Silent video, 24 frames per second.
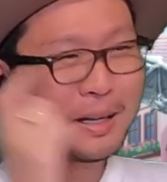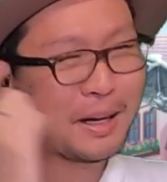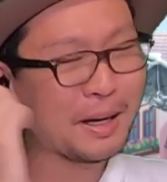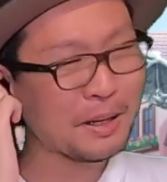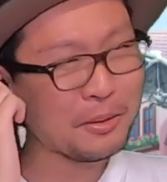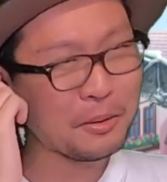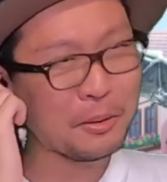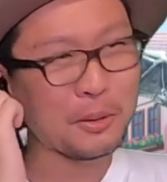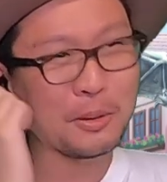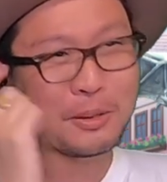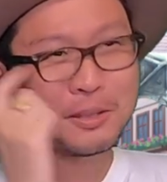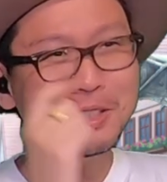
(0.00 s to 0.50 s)
あ
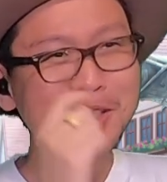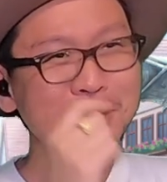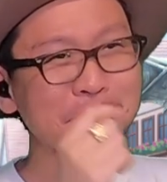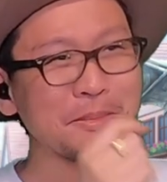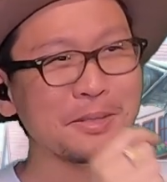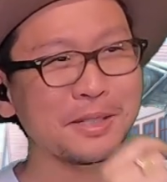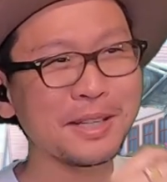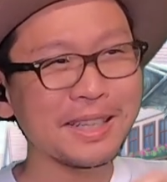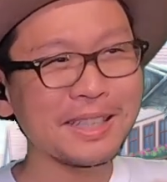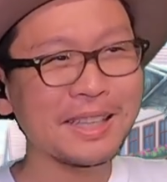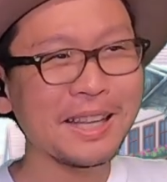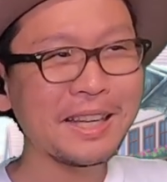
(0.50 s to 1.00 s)
の、おつ
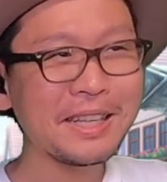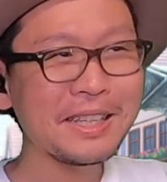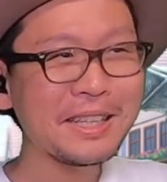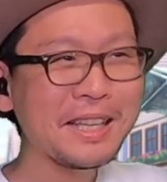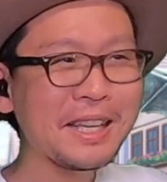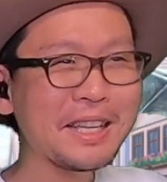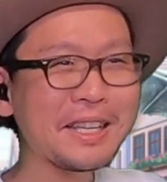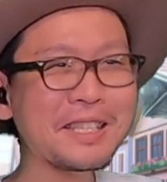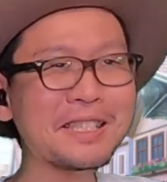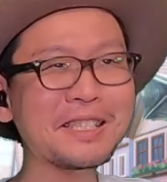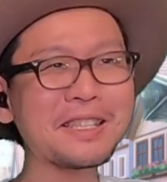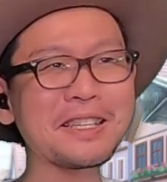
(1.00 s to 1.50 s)
むが足り
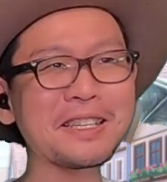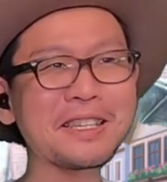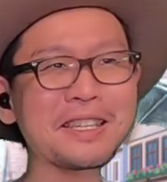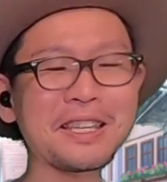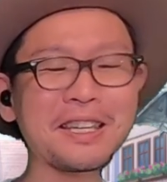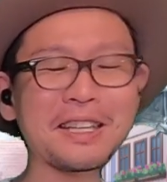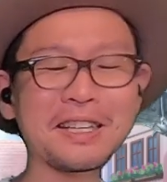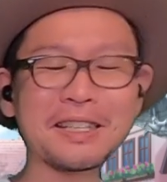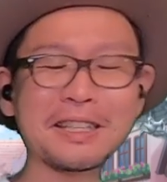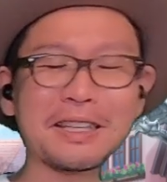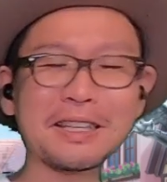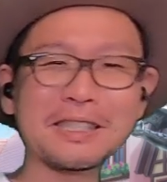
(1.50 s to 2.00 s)
ない系
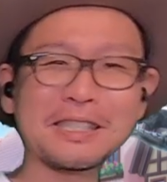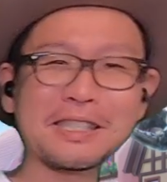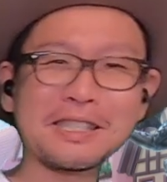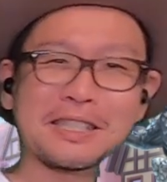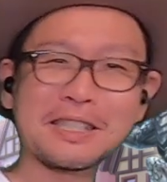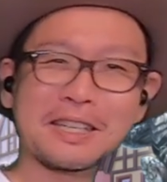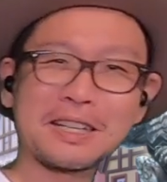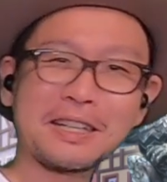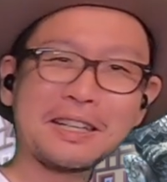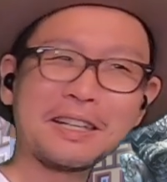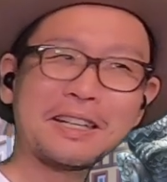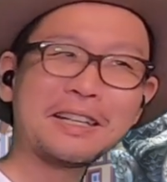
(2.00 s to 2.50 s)
キャラなん
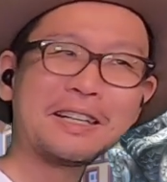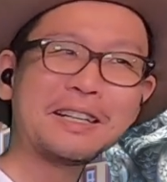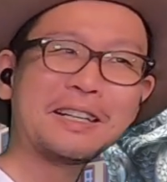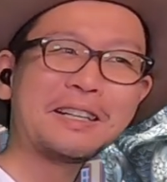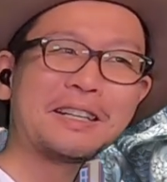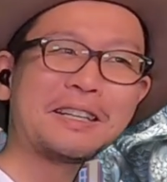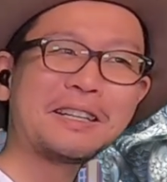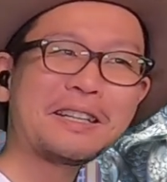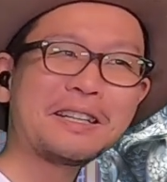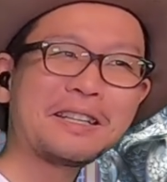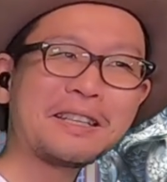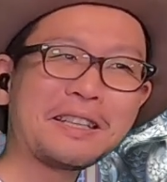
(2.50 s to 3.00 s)
じゃ
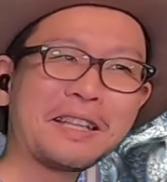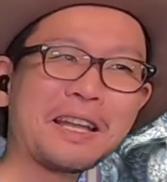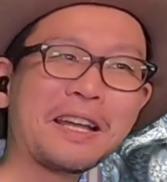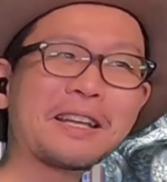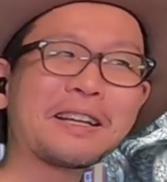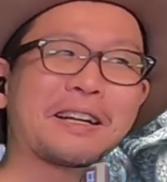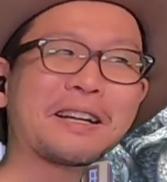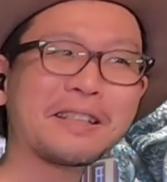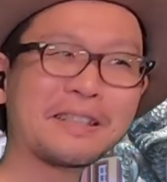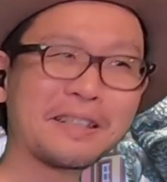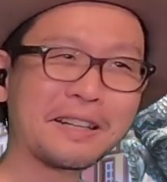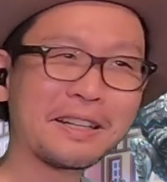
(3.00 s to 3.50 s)
な
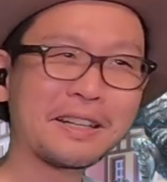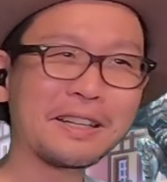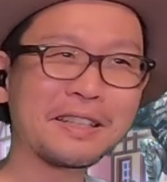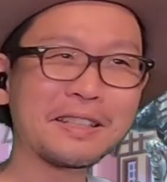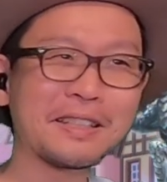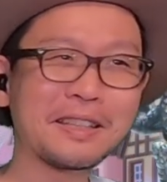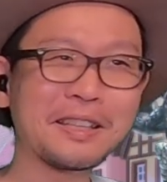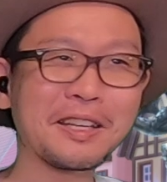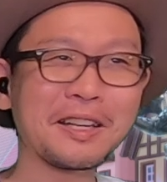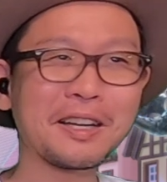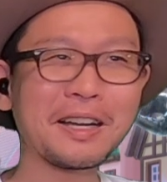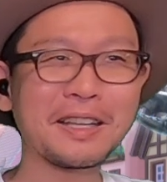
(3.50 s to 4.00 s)
いか
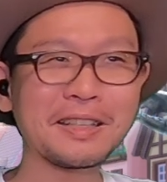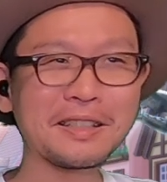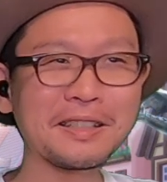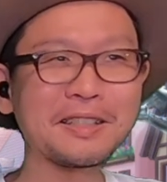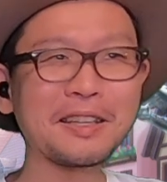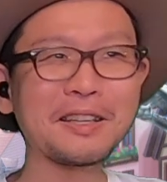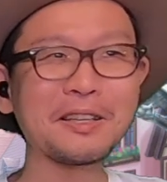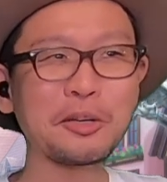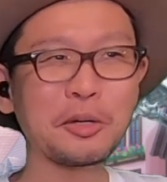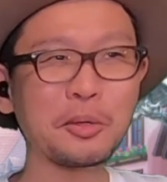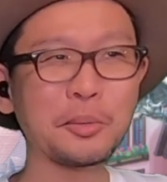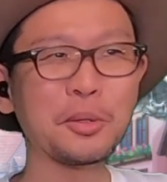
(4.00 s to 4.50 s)
なって勝
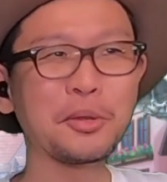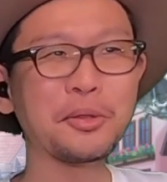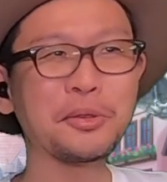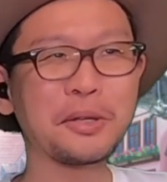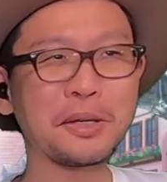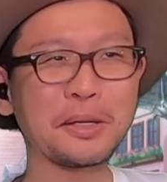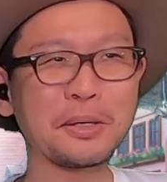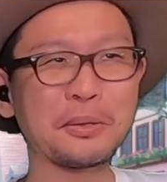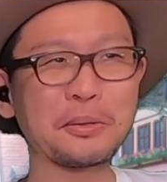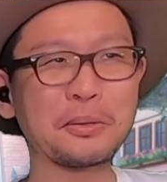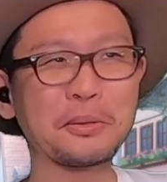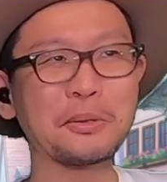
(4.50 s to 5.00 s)
手に思っ
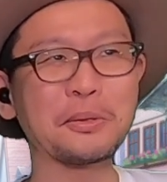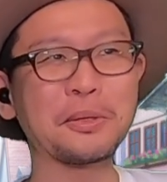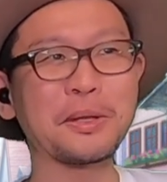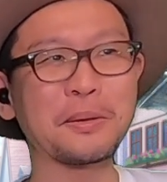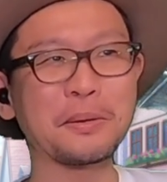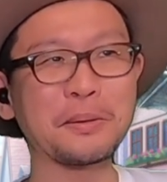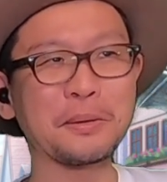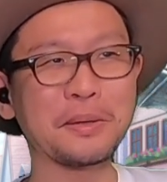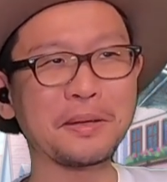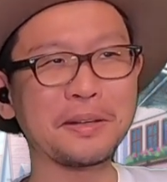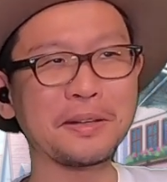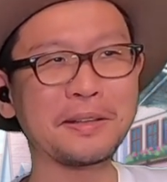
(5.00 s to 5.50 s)
たけど、どうだ
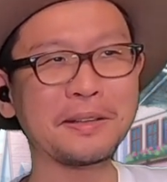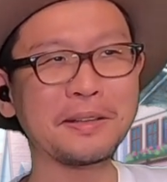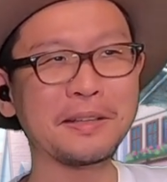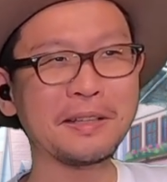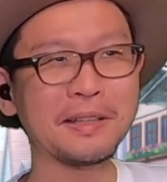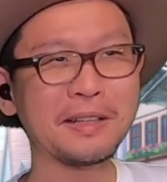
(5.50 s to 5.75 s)
ろうね。